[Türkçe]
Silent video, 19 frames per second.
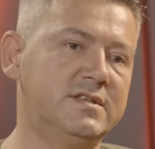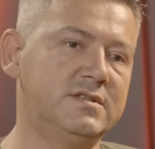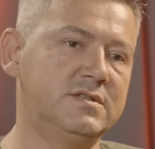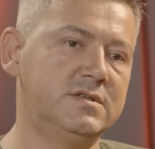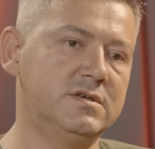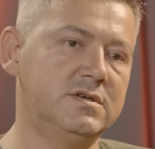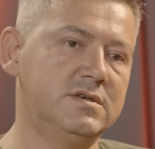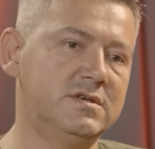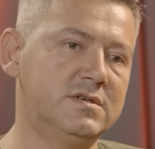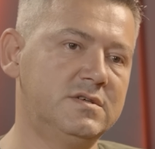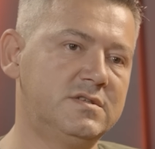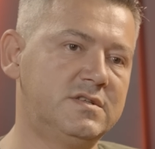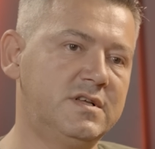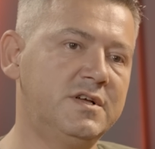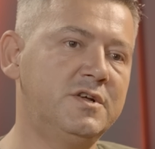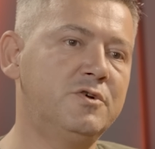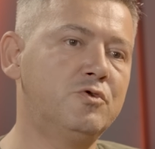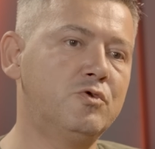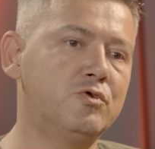e,
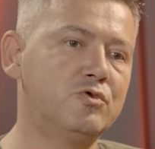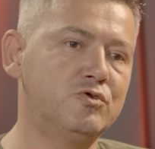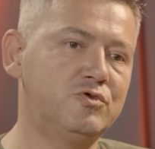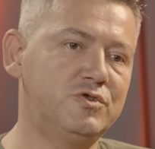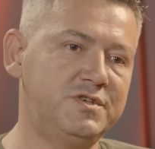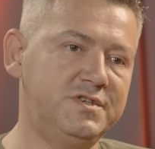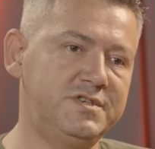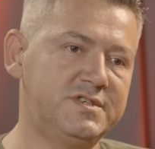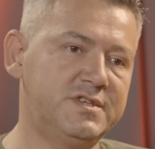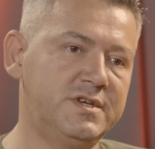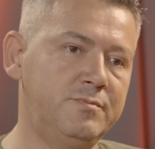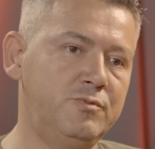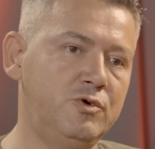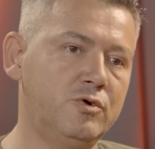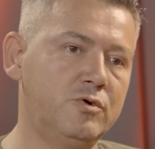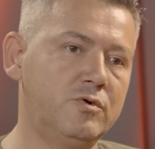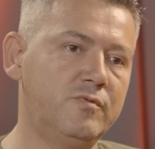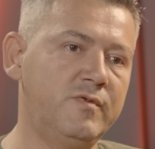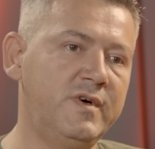terör örgütü
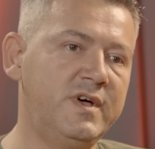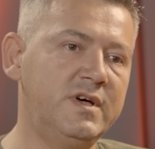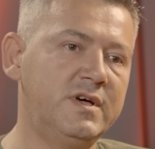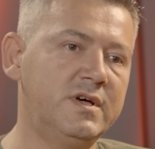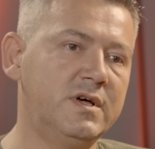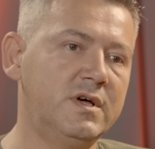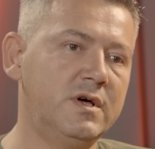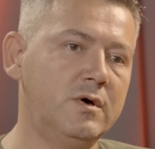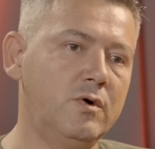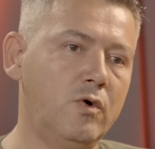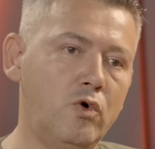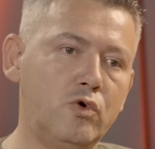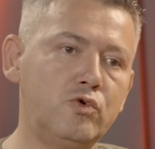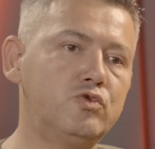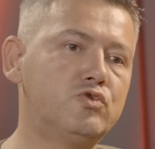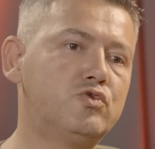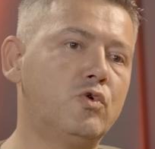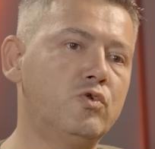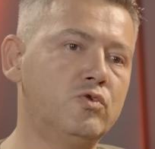istemiyor ve
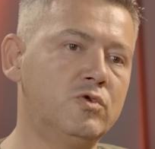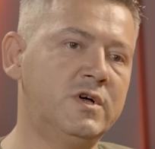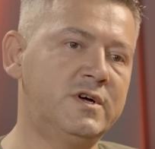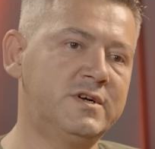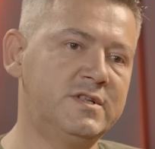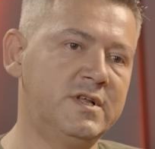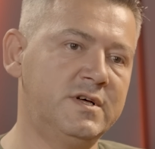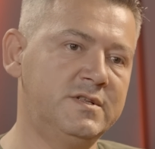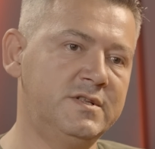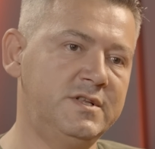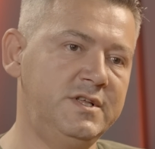örgüt onlardan